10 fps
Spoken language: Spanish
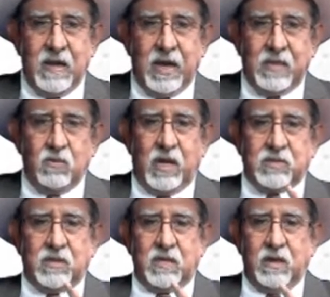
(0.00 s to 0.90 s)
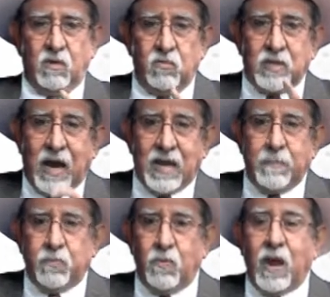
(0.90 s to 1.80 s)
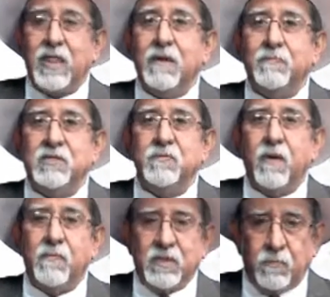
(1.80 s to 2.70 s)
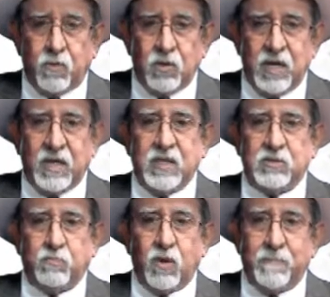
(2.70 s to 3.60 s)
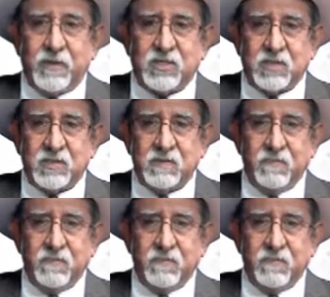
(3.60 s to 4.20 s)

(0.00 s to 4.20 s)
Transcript: Es una área poblada principalmente por indígenas purépechas.